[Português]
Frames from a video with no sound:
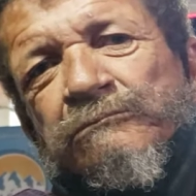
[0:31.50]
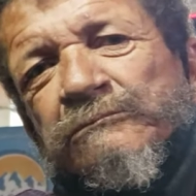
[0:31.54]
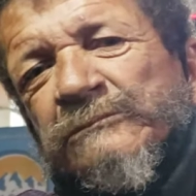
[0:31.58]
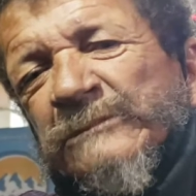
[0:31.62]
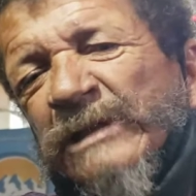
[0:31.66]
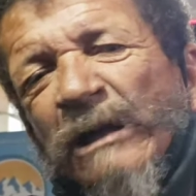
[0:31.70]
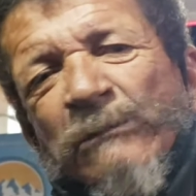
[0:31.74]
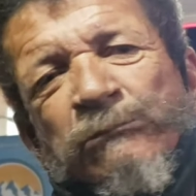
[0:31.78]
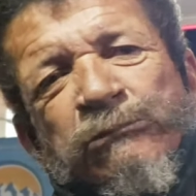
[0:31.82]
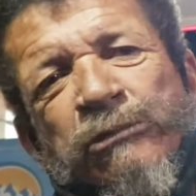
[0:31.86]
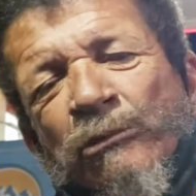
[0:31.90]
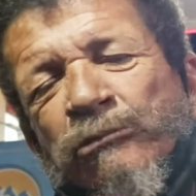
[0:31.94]

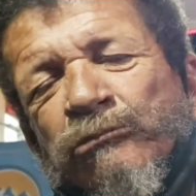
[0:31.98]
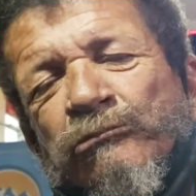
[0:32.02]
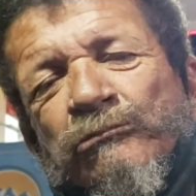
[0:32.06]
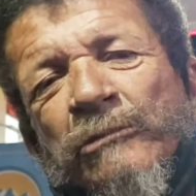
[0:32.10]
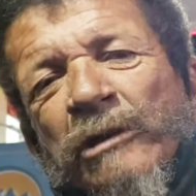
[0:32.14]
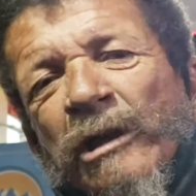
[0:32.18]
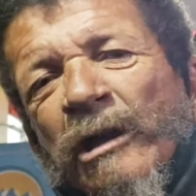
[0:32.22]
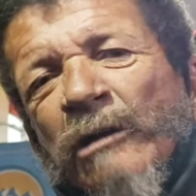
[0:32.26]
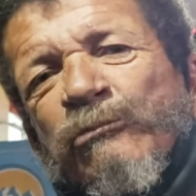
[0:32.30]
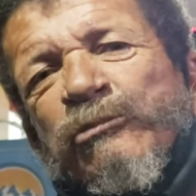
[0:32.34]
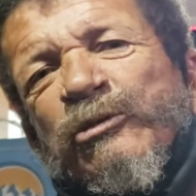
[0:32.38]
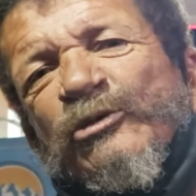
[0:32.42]
Acabou.
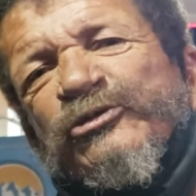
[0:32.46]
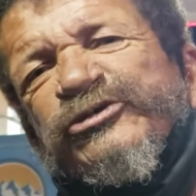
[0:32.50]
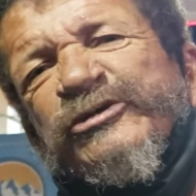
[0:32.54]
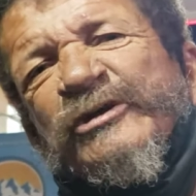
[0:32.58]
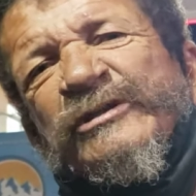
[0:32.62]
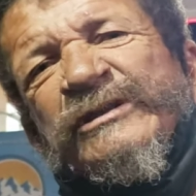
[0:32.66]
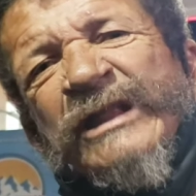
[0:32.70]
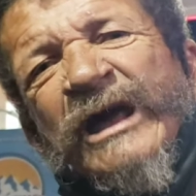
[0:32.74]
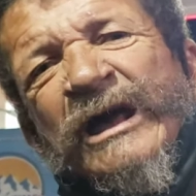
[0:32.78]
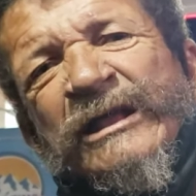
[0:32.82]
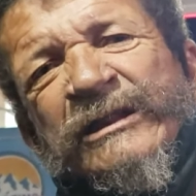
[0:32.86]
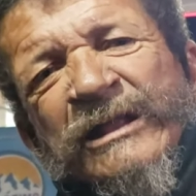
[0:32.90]
É
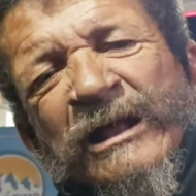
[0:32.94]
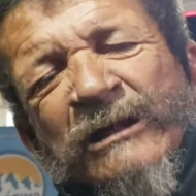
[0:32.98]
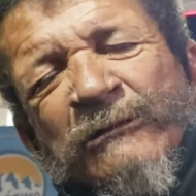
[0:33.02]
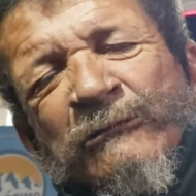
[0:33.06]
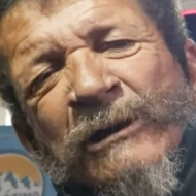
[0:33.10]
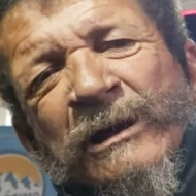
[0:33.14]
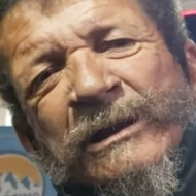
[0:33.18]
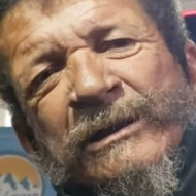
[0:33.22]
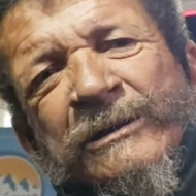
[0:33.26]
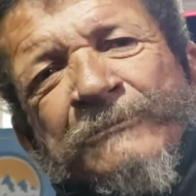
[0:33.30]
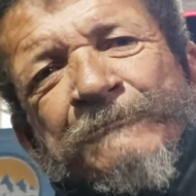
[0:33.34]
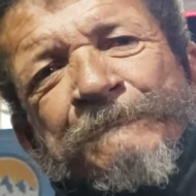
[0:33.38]
Bolsonaro
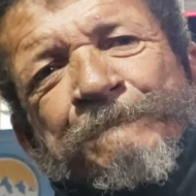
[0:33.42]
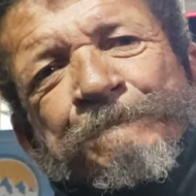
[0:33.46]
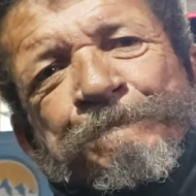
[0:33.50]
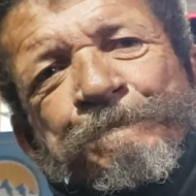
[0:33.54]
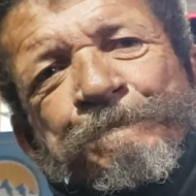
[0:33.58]
agora.